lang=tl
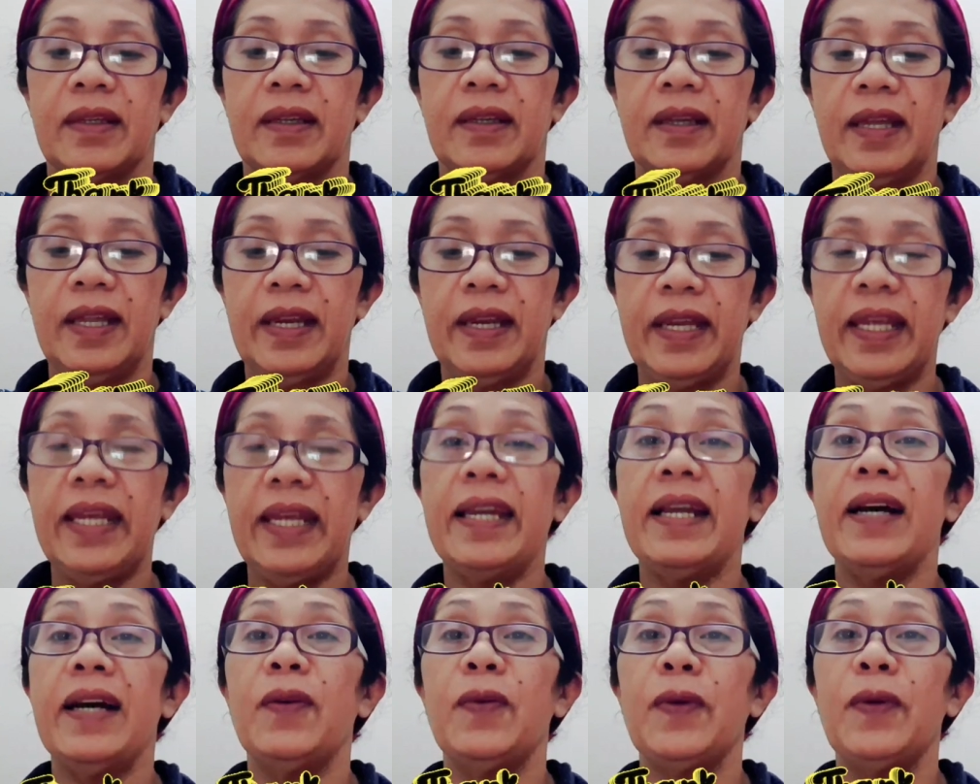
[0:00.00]
Hindi
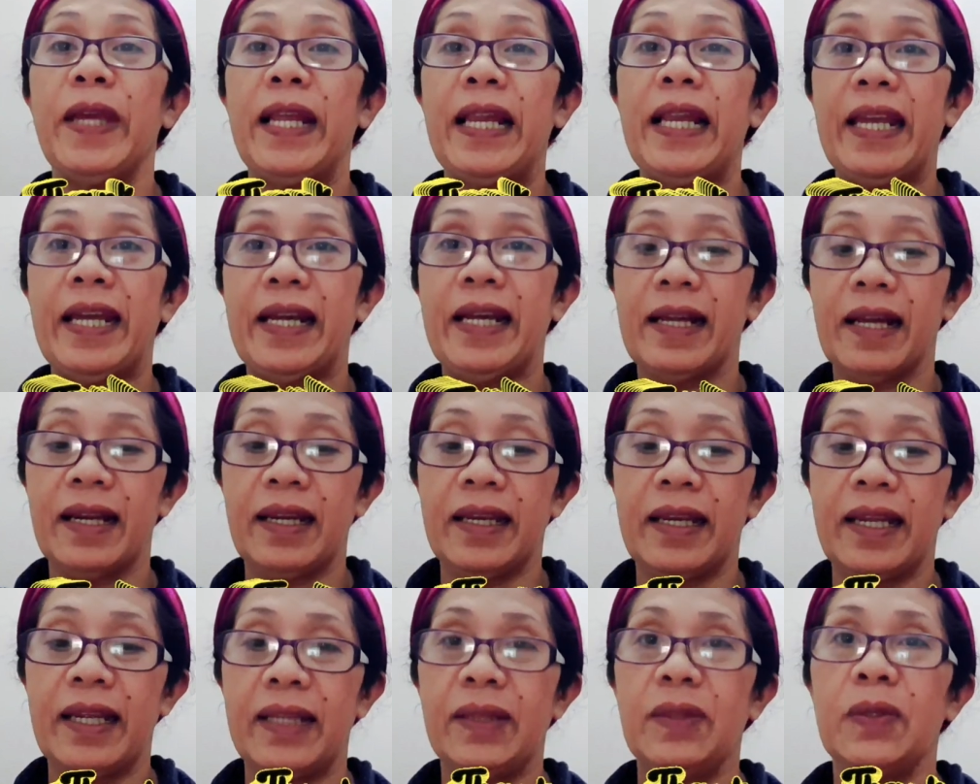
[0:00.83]
na ako
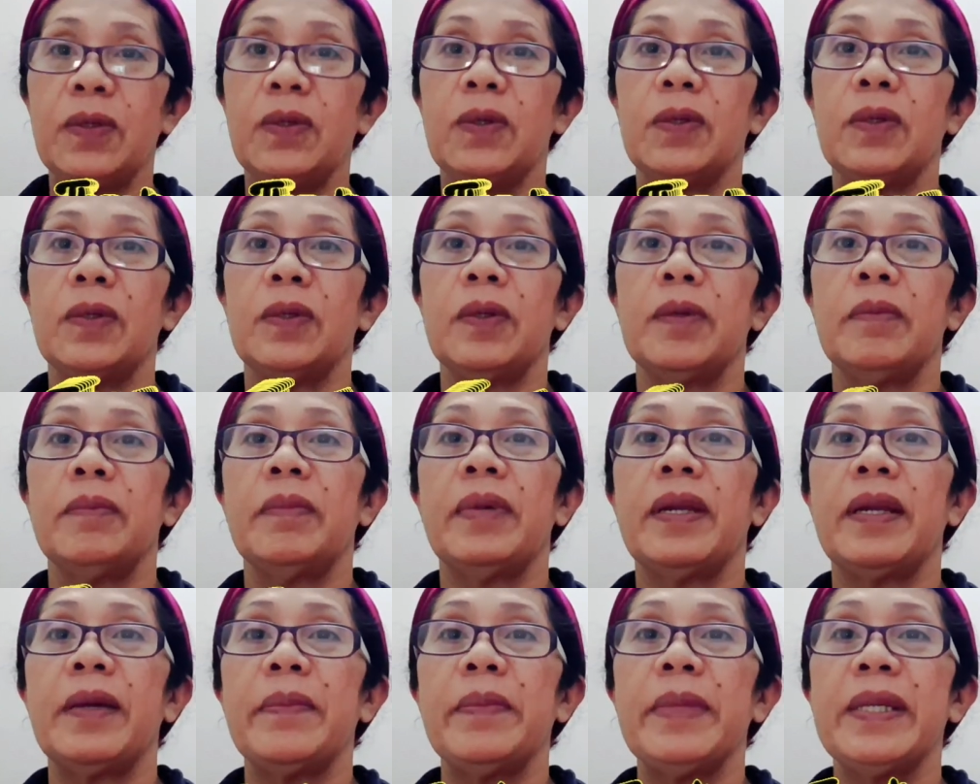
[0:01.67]
illegal dito.
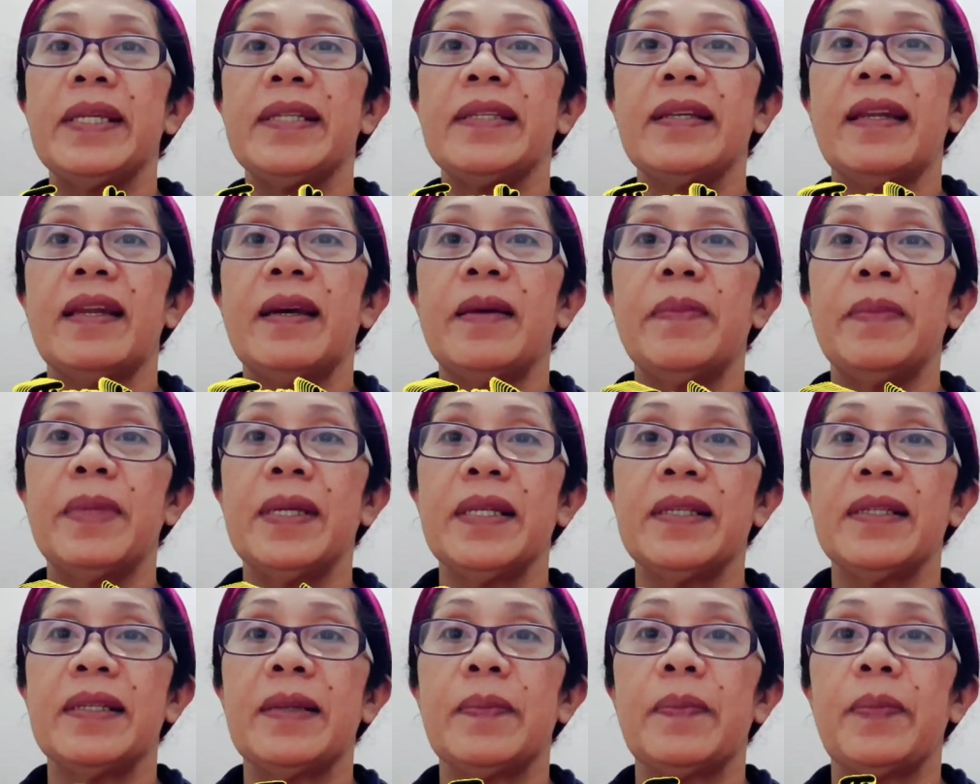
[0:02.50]
Maraming
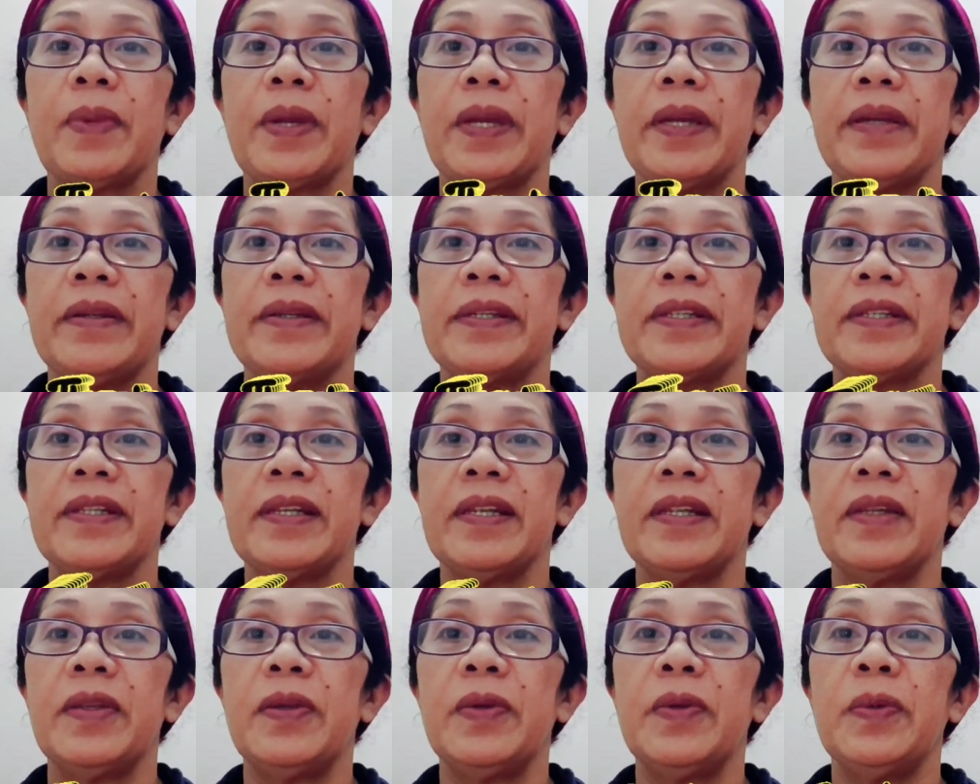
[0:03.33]
salamat sa prayers
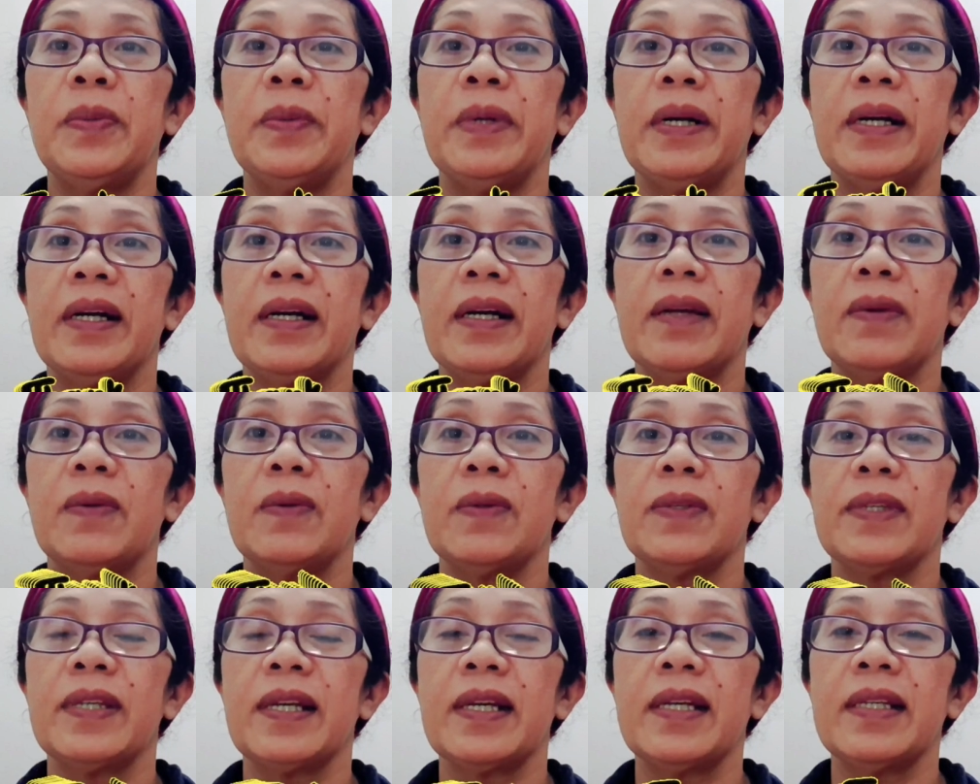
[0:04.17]
ninyo mga
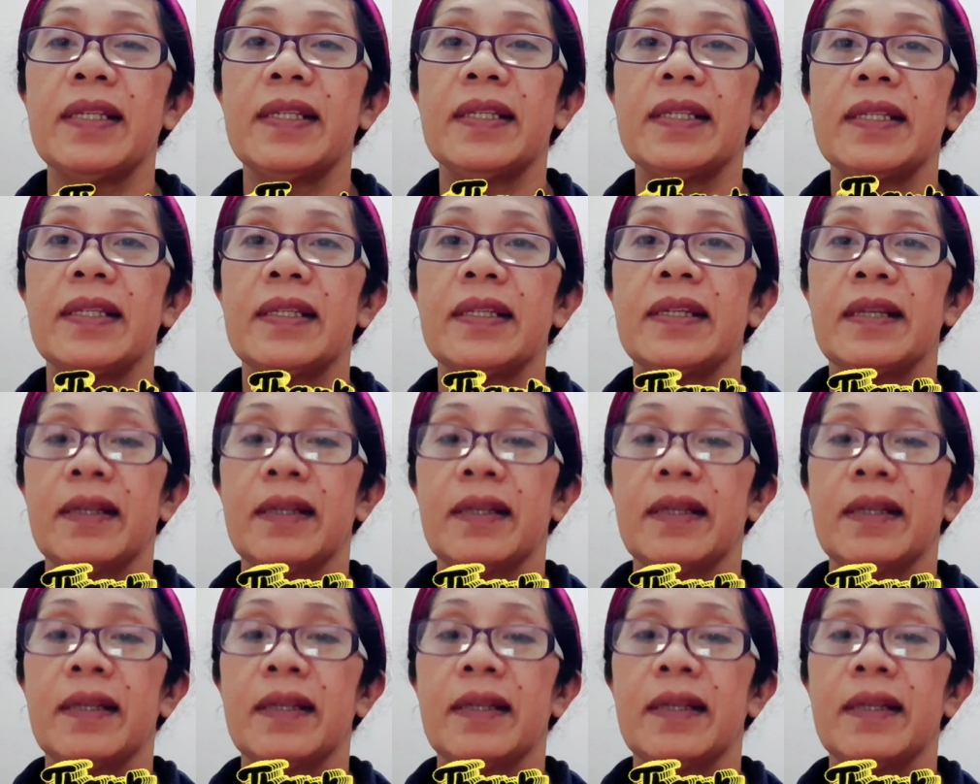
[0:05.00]
karosas.